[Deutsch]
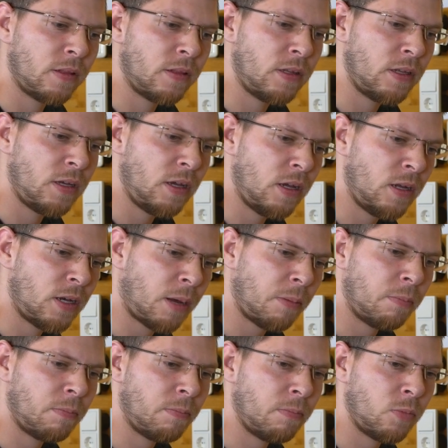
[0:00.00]
die
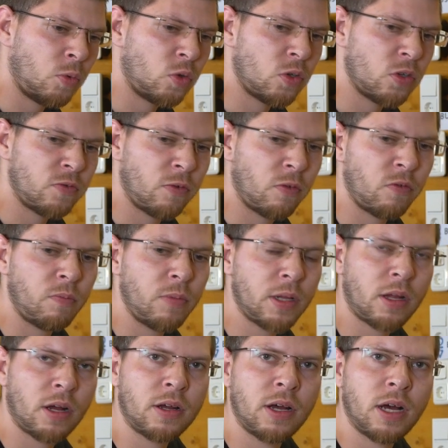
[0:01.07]
Lampen und das
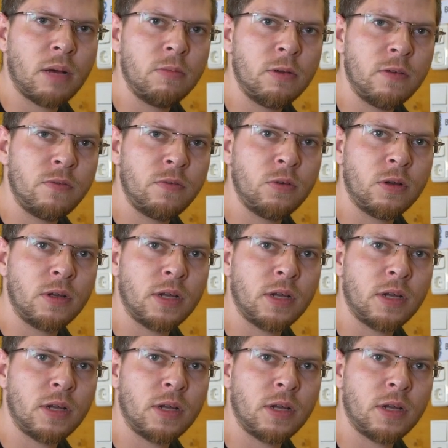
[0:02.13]
5-Meter-Kabel für